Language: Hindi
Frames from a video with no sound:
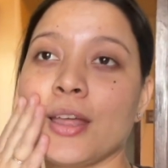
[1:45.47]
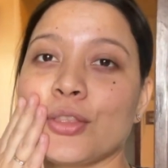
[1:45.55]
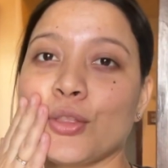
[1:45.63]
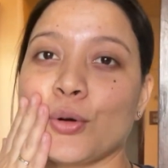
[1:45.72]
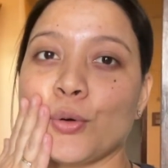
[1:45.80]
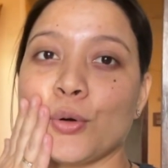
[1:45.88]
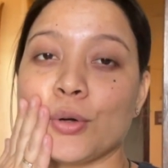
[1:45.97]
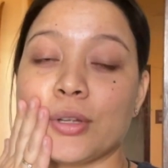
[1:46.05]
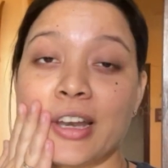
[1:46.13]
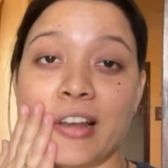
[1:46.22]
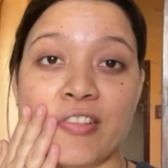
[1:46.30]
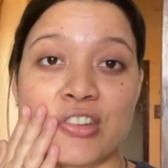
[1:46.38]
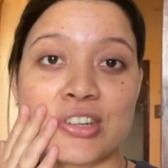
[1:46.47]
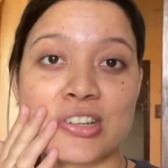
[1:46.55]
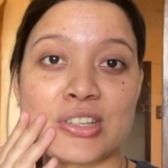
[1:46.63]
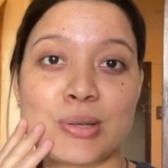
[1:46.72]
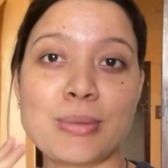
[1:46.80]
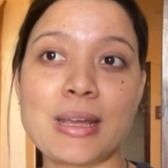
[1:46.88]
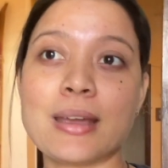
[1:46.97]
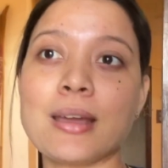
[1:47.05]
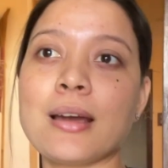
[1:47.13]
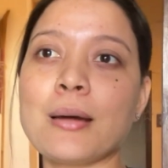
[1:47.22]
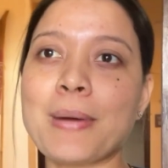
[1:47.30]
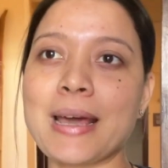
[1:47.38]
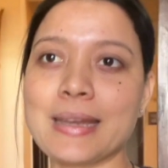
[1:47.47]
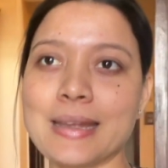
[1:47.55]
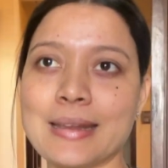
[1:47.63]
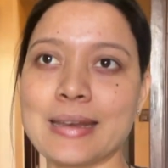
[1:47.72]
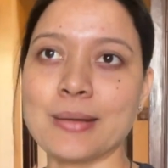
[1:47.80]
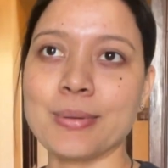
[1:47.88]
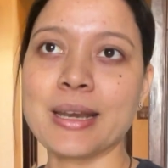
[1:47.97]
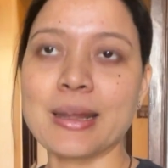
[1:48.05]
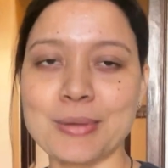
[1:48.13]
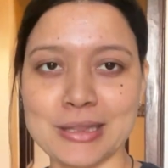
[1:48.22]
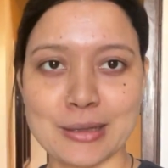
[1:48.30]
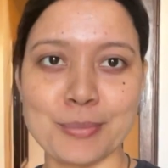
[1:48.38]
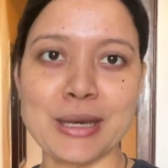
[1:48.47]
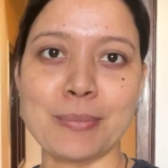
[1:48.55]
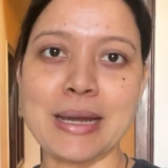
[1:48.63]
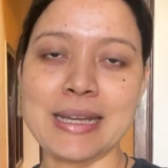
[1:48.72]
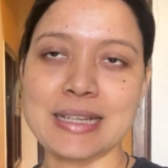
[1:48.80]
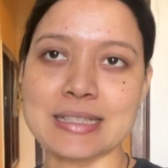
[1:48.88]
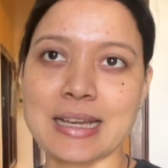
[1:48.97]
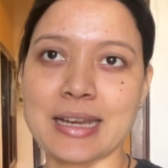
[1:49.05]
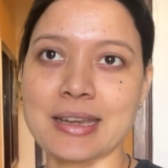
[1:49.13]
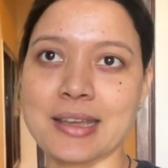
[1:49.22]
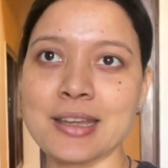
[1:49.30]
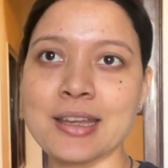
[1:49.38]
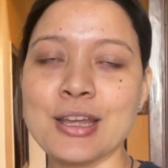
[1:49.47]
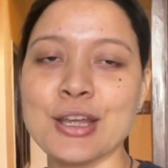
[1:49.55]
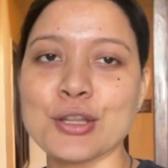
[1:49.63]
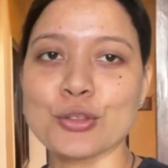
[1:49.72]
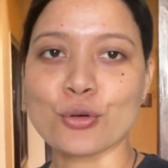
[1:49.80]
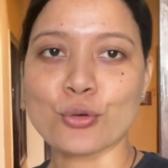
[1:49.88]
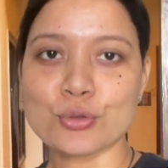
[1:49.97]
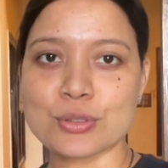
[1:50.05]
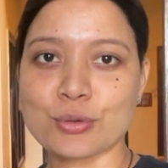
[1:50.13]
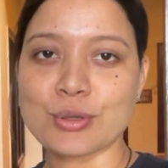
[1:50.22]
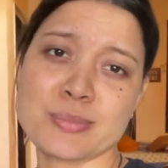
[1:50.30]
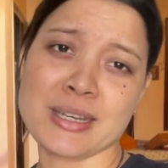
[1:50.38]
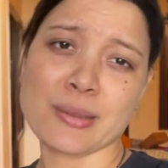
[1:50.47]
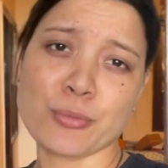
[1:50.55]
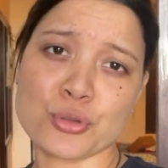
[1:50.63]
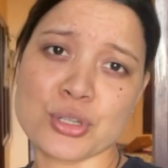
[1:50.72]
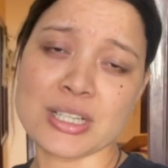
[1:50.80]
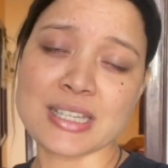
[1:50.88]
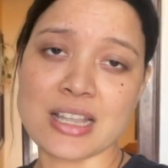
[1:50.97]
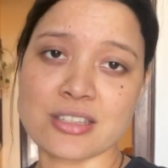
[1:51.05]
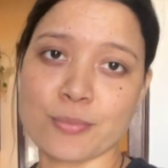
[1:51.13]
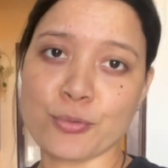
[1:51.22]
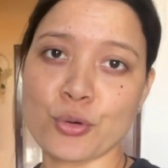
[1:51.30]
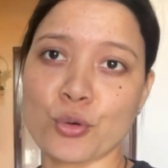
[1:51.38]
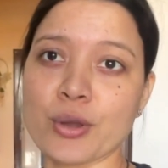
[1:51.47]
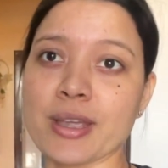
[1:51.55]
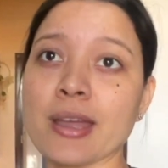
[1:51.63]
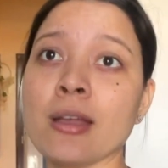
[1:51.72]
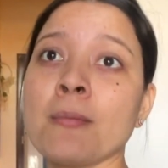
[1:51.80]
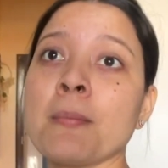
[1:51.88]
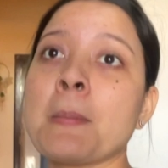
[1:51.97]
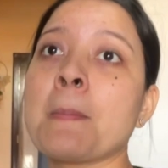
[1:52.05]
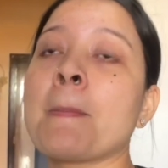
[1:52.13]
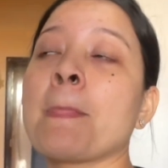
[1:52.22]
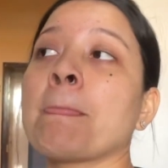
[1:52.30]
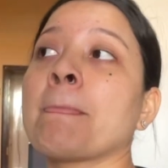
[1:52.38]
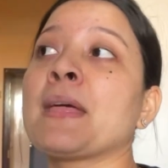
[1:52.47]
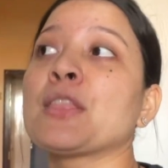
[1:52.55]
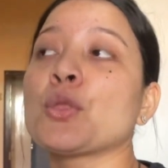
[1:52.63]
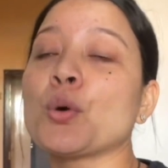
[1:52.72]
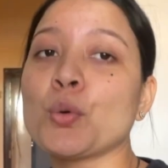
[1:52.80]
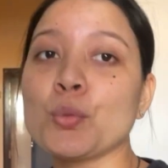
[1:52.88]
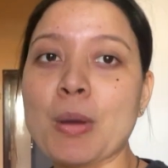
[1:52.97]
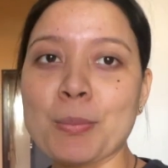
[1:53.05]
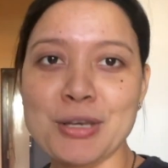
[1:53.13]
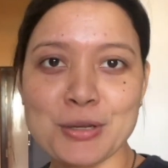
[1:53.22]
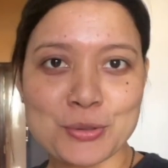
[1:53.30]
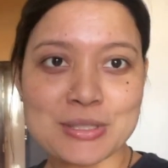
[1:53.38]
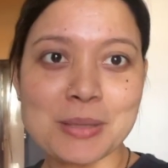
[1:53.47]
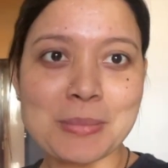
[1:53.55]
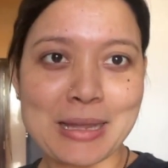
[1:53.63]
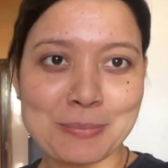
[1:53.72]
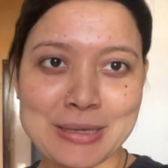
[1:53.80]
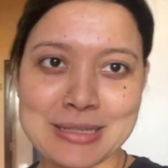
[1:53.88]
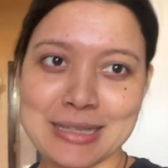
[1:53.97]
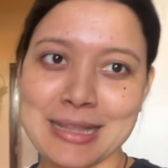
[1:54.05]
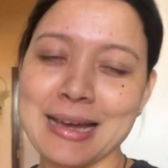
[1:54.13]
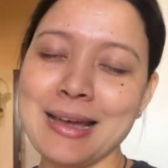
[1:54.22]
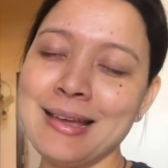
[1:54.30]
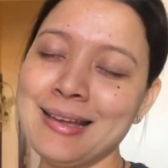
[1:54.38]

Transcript: तो रेलवे स्टेशन में हमारी एक नेबर है मतलब मेरे माई के साइड की तो उनकी पोस्टिंग साजापुर हो गई है तो उन मम्मी ने कुछ सामान भेजा था